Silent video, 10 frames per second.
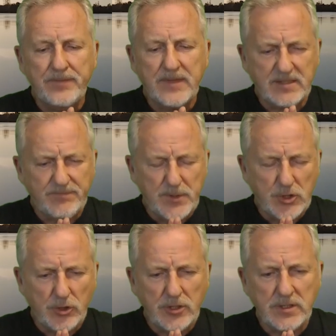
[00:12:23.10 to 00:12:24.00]
Das
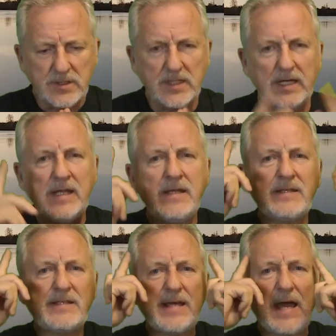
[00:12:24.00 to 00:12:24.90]
bedeutet,
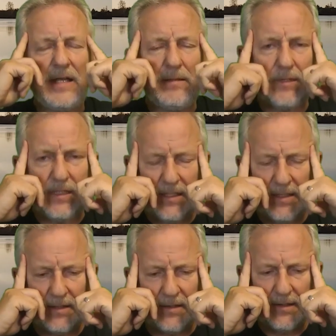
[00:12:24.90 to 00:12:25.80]
in deinem
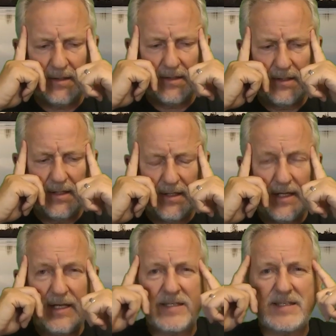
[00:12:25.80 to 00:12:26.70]
Gehirn
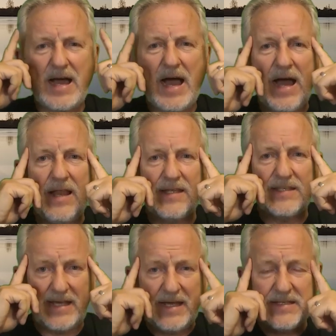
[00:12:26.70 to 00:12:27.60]
ist
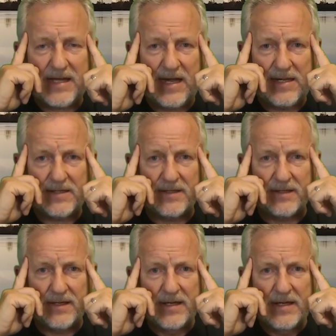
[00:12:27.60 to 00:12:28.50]
alles
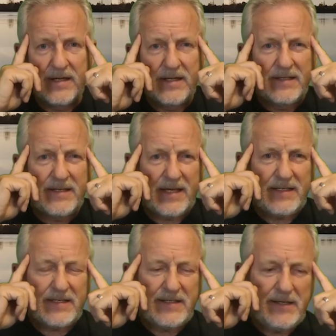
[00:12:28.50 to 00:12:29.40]
enthalten. Da
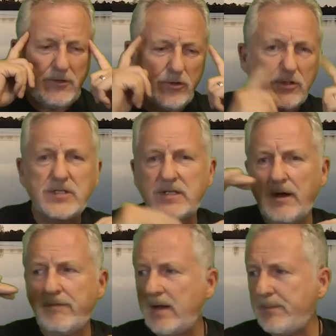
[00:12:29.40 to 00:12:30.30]
ist die Lust
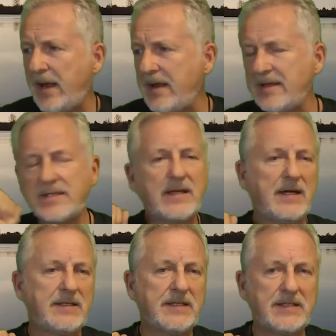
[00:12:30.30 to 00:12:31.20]
auf
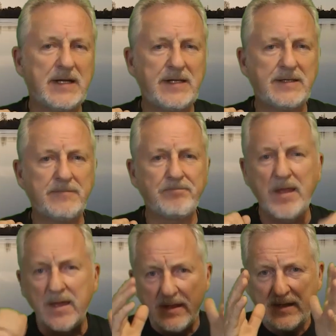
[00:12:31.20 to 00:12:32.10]
Lebendigkeit enthalten.
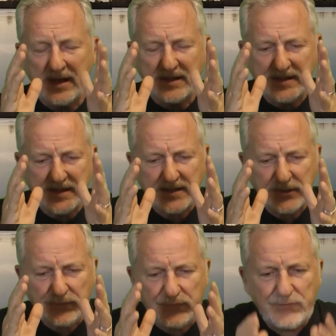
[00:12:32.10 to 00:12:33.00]
Da ist das
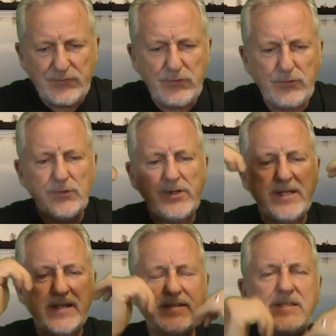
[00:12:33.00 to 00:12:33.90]
Gefühl
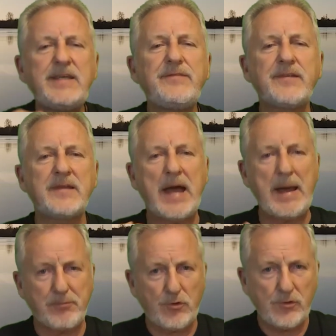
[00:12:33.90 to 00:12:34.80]
der tiefen
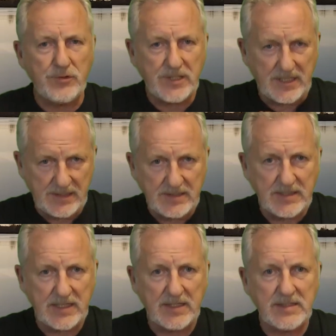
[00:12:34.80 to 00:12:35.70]
Abgründe in
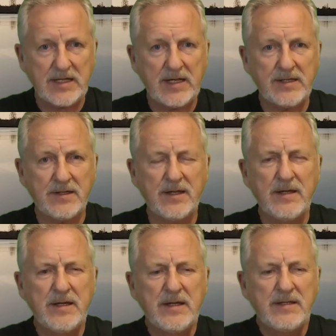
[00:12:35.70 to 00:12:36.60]
dir enthalten.
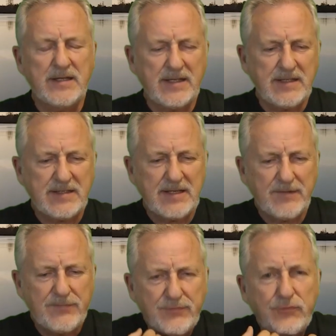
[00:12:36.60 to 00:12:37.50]
Da ist
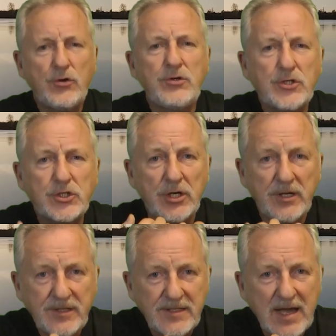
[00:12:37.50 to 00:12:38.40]
der Wunsch
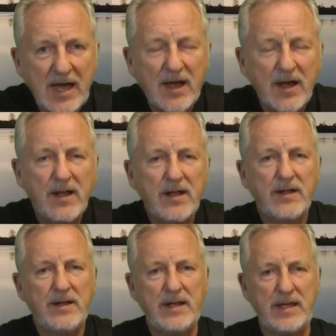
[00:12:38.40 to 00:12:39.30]
nach
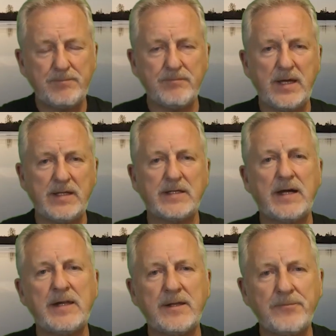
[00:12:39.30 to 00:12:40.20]
Leben
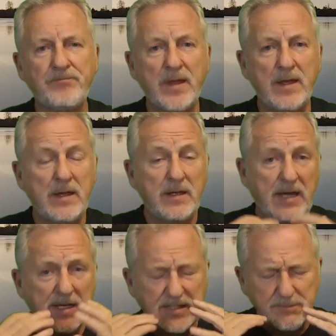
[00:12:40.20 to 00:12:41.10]
enthalten.
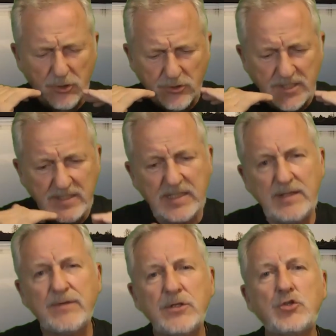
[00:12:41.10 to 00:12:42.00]
Da ist aber auch die
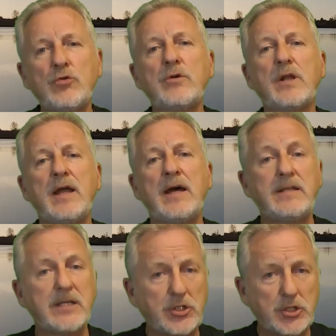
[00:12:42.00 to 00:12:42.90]
tiefe
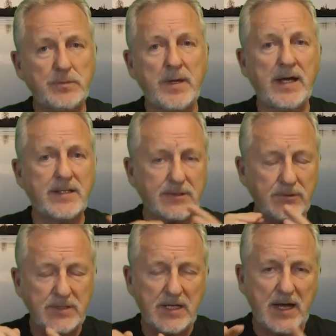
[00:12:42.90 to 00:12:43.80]
Dunkelheit, der Schmerz
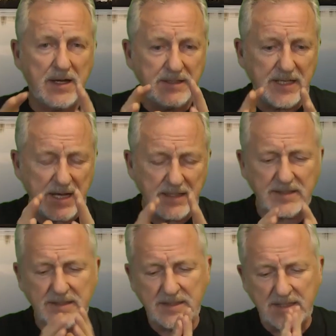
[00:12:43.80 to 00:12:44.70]
und der, die
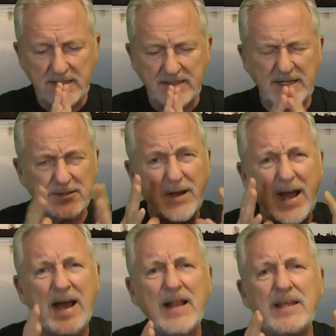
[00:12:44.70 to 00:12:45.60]
Angst enthalten. Also
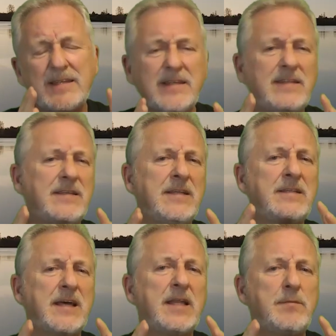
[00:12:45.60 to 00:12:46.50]
alles ist
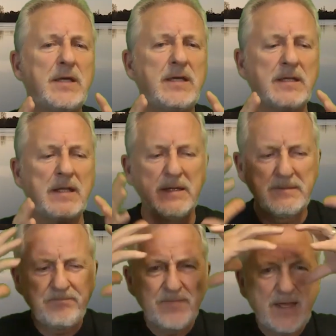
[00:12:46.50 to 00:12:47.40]
in deinem Gehirn.
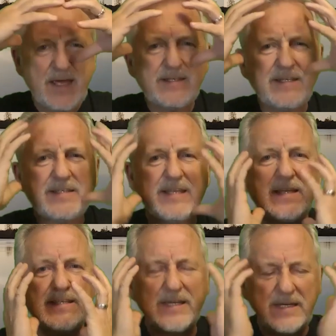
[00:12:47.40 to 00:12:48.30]
Es ist da
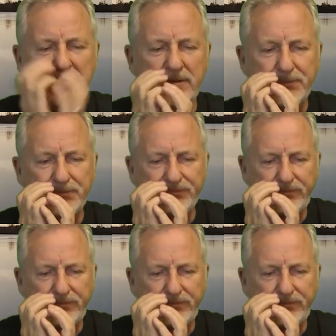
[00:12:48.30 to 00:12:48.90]
drin.